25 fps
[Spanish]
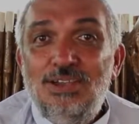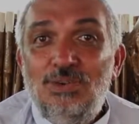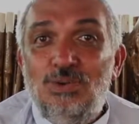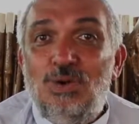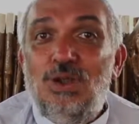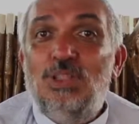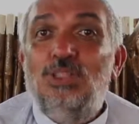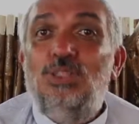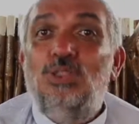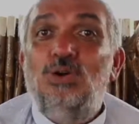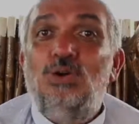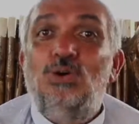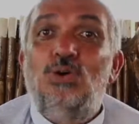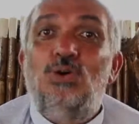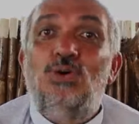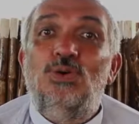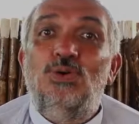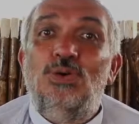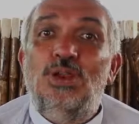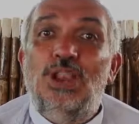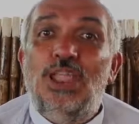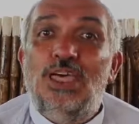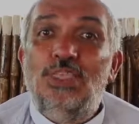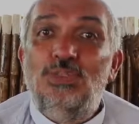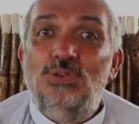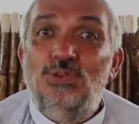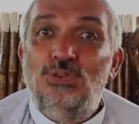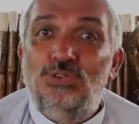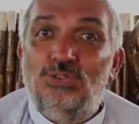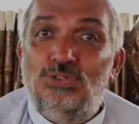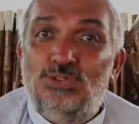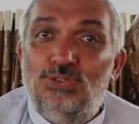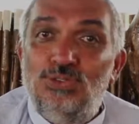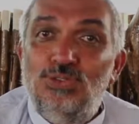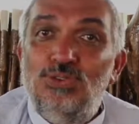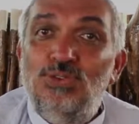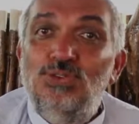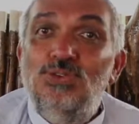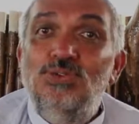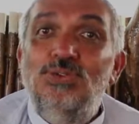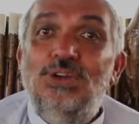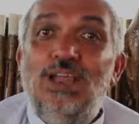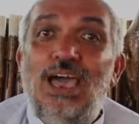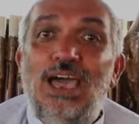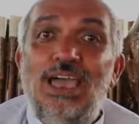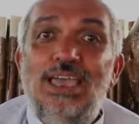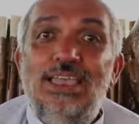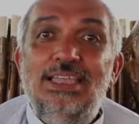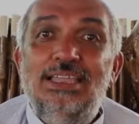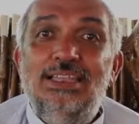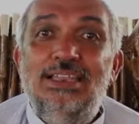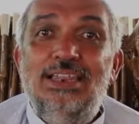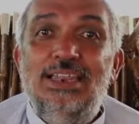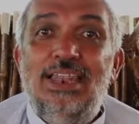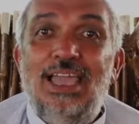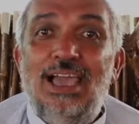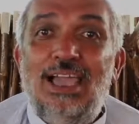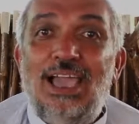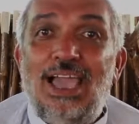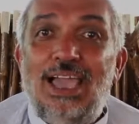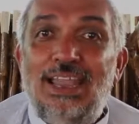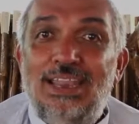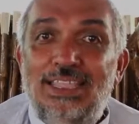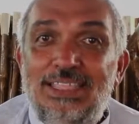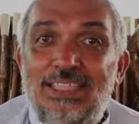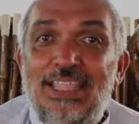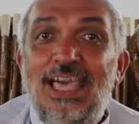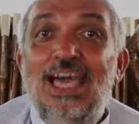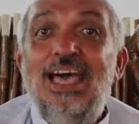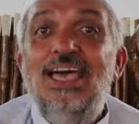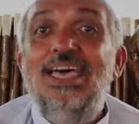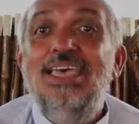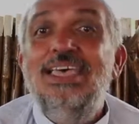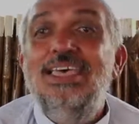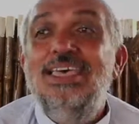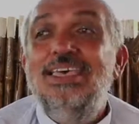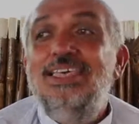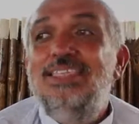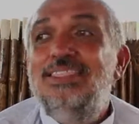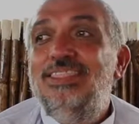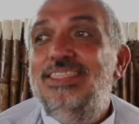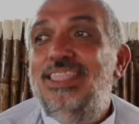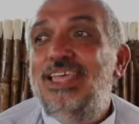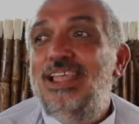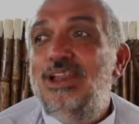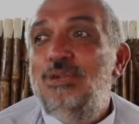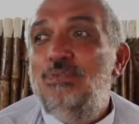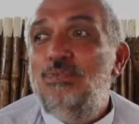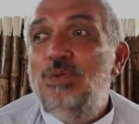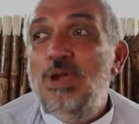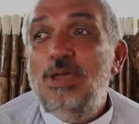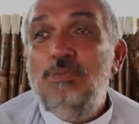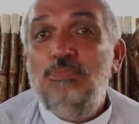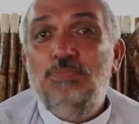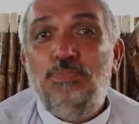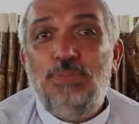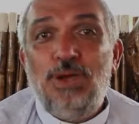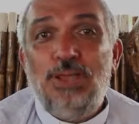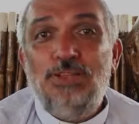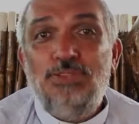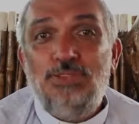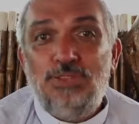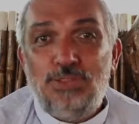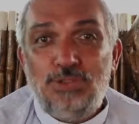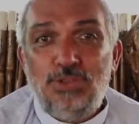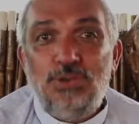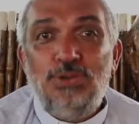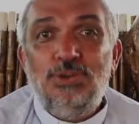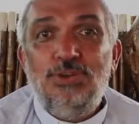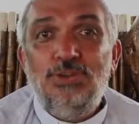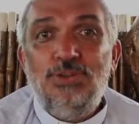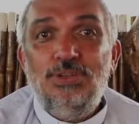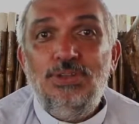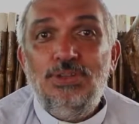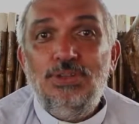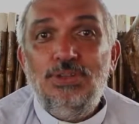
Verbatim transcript: cuando con la dulzura y la caridad del buen pastor